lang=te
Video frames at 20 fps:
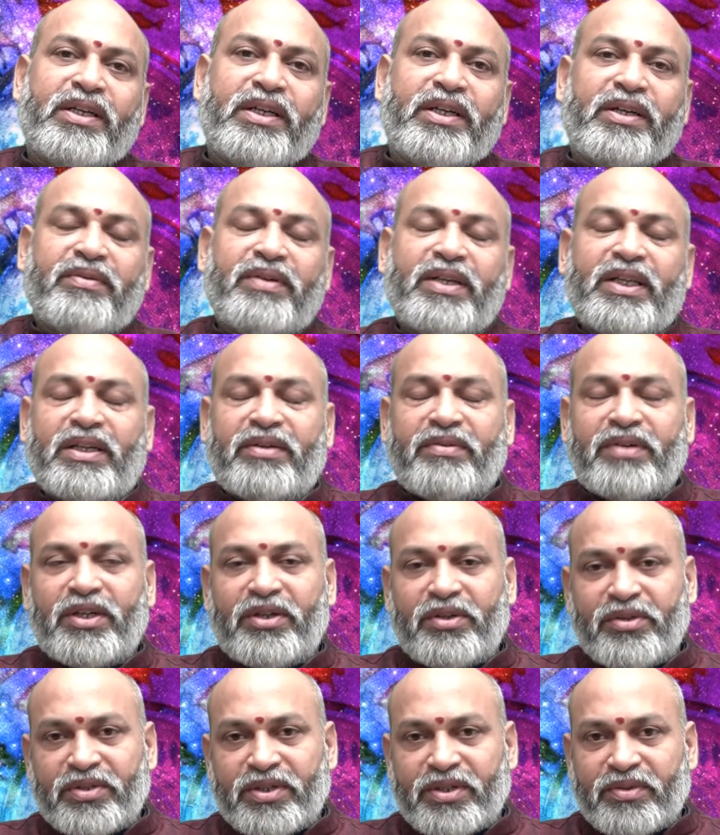రెండు వేల ఇరవై
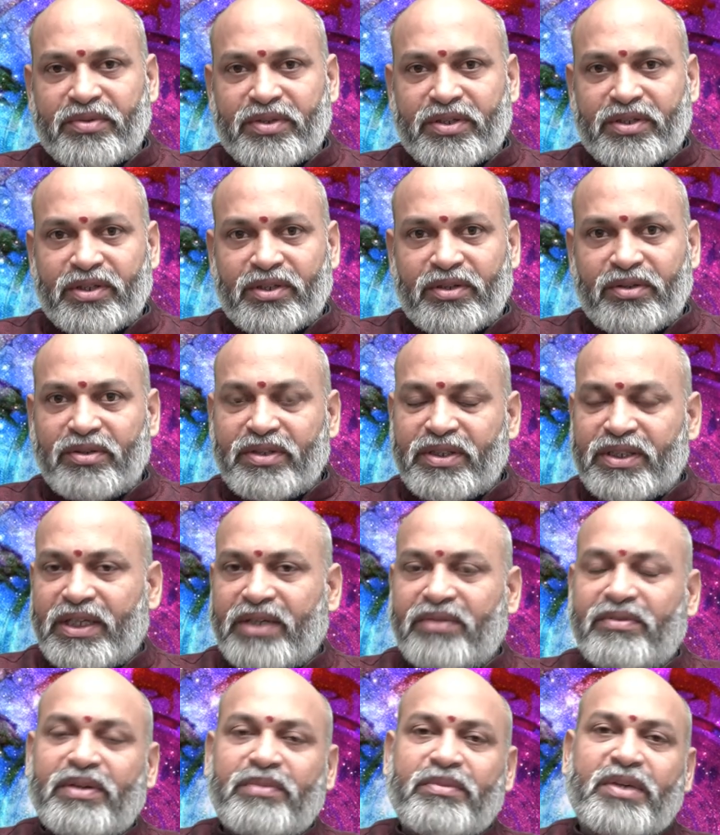రెండో సంవత్సరంలో
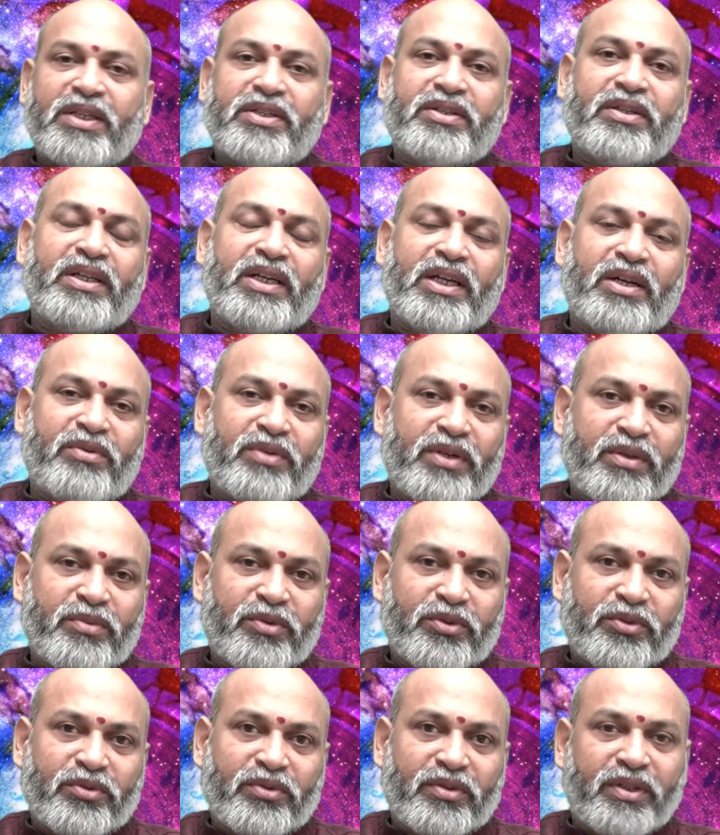జనవరి మాసంలో ఎలా
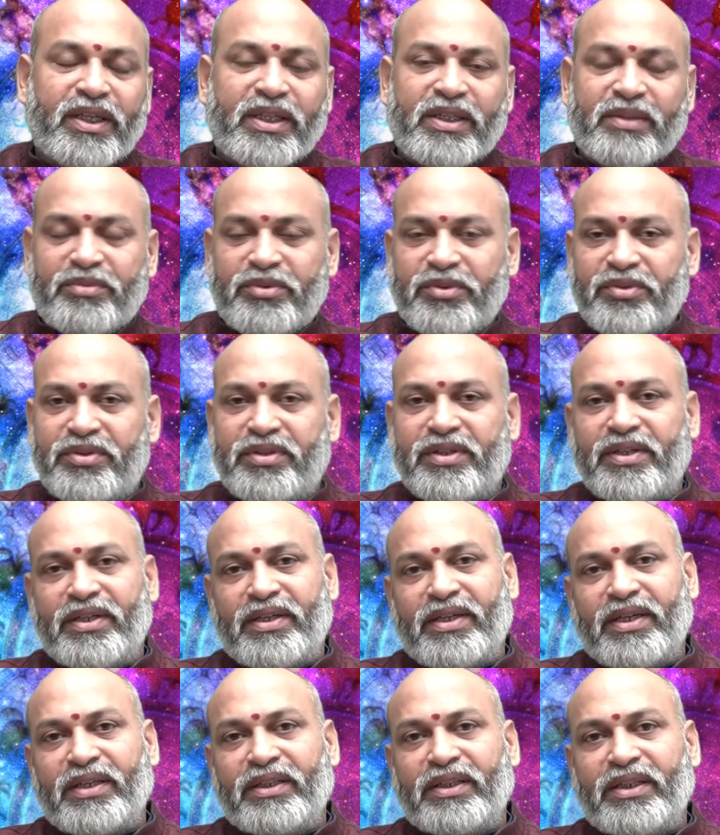ఉండబోతుంది అని చెప్పి
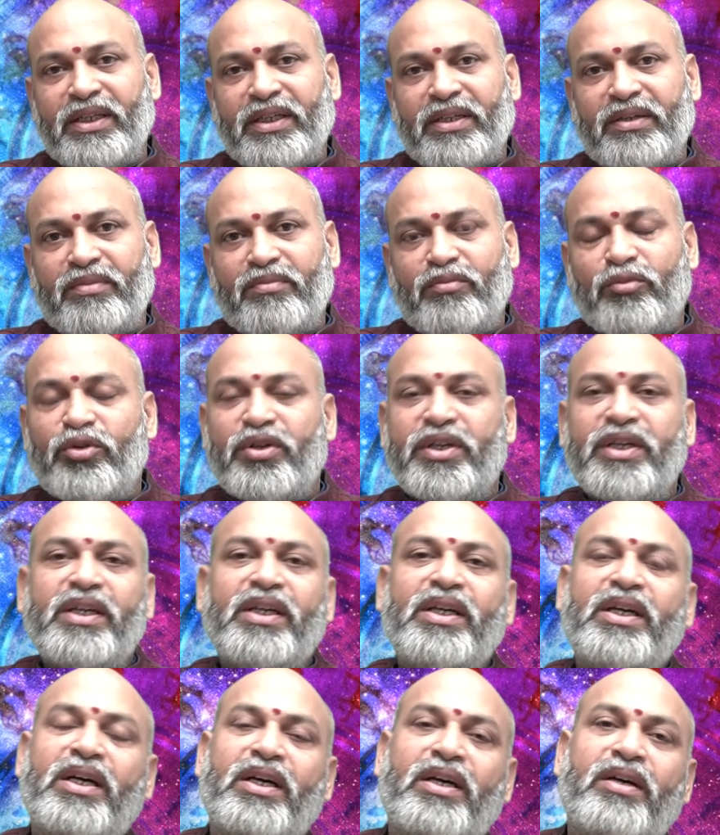చూసినట్లయితే
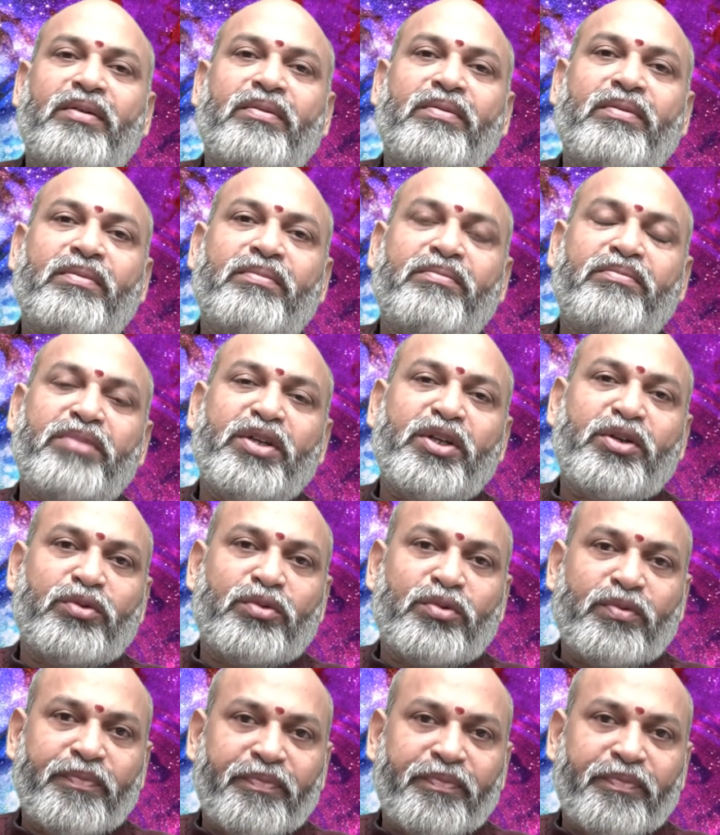ముఖ్యంగా మీరు